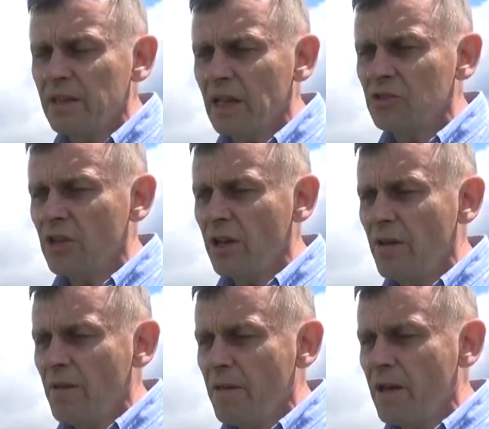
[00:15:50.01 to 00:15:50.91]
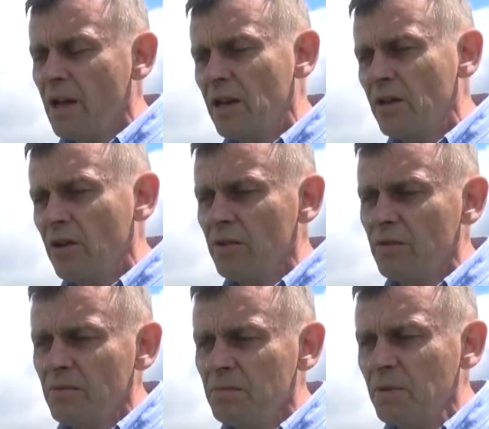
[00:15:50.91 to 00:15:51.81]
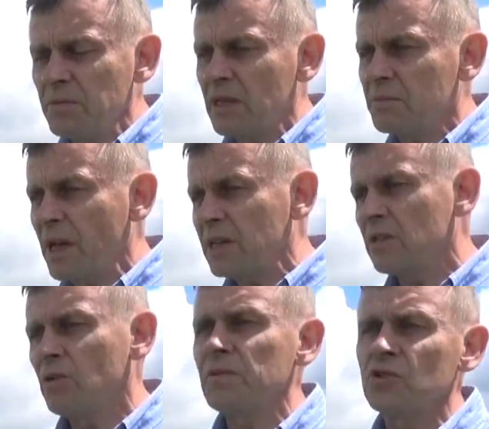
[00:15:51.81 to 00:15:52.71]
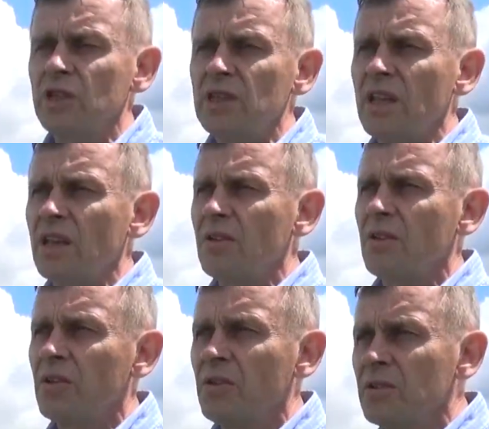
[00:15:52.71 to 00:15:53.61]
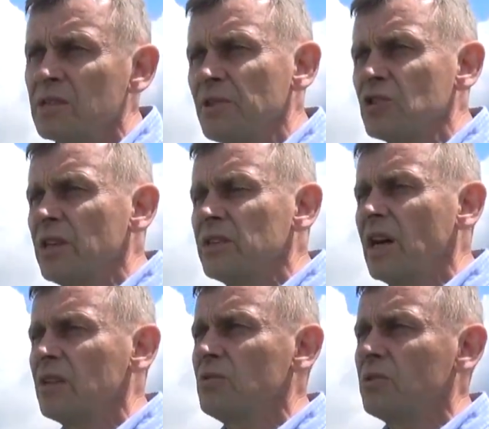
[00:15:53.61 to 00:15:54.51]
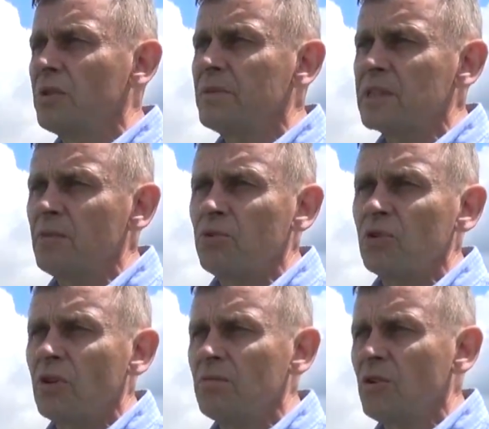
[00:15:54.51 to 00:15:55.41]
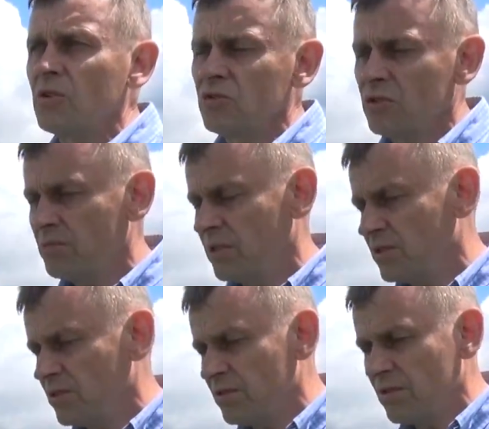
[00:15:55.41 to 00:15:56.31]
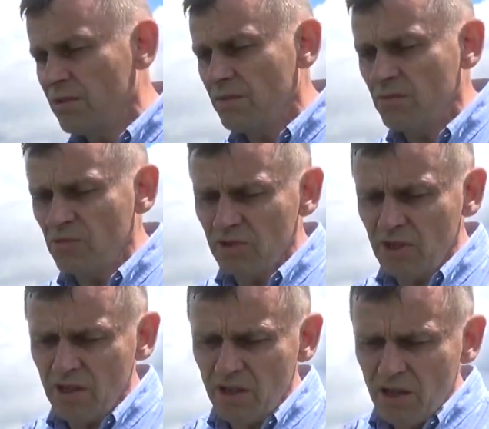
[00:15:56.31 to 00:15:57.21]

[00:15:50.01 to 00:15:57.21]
Także, ale pomijając ptaki, również inne zwierzęta, które występują, mogą to być młode,